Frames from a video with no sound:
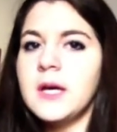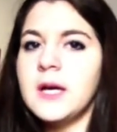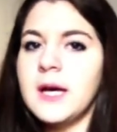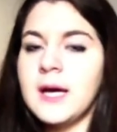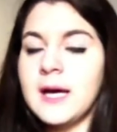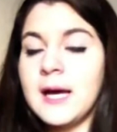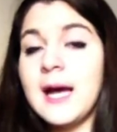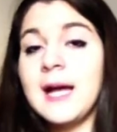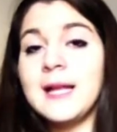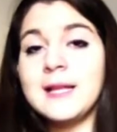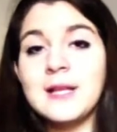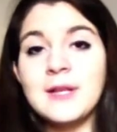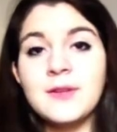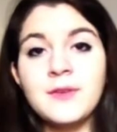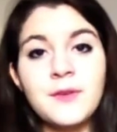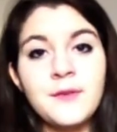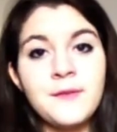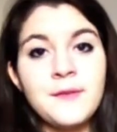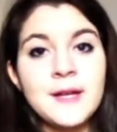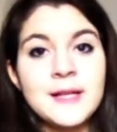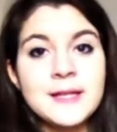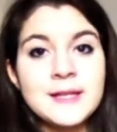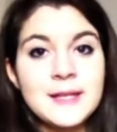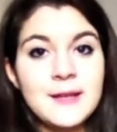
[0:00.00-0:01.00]
eh, andando
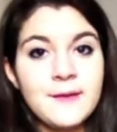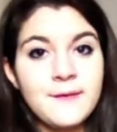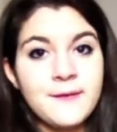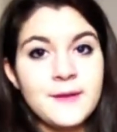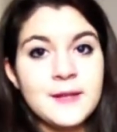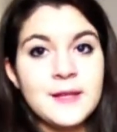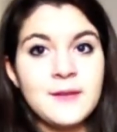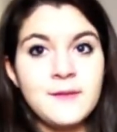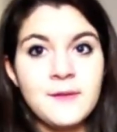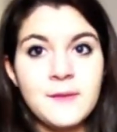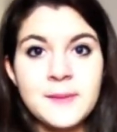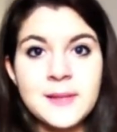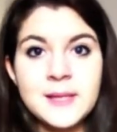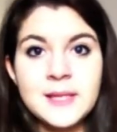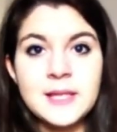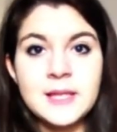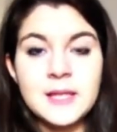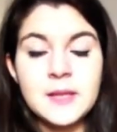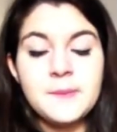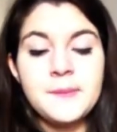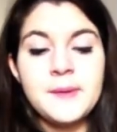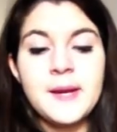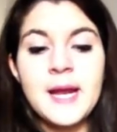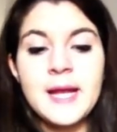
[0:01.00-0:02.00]
avanti effettivamente
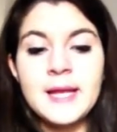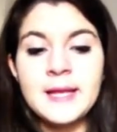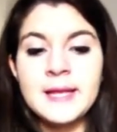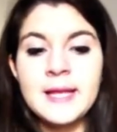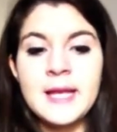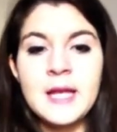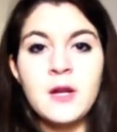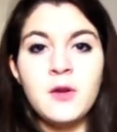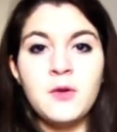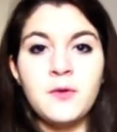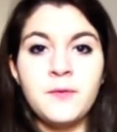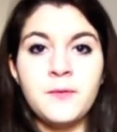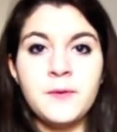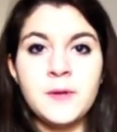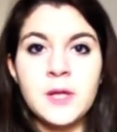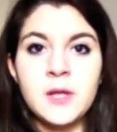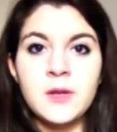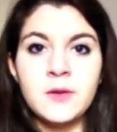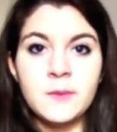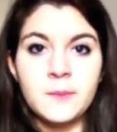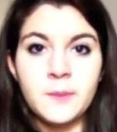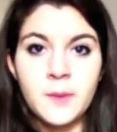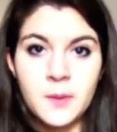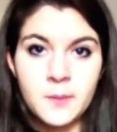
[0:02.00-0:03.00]
ti prende e l'ho
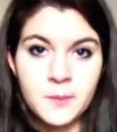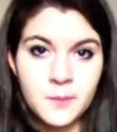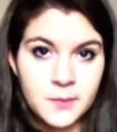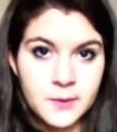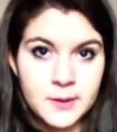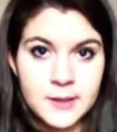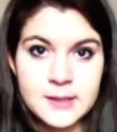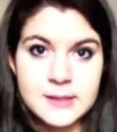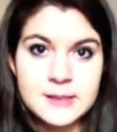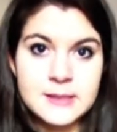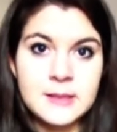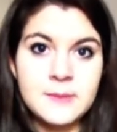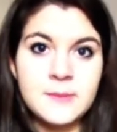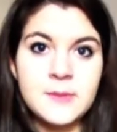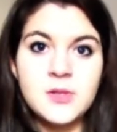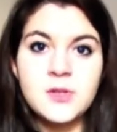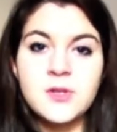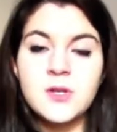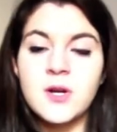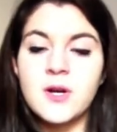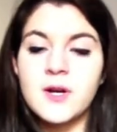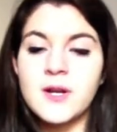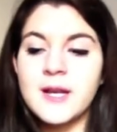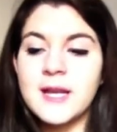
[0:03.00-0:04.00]
finito poi in pochissimi
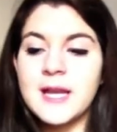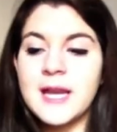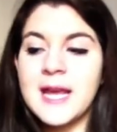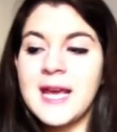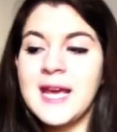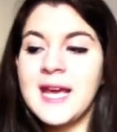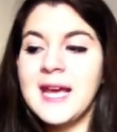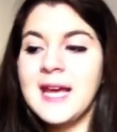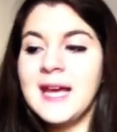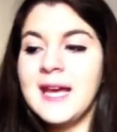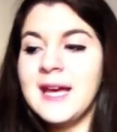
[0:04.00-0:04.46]
giorni.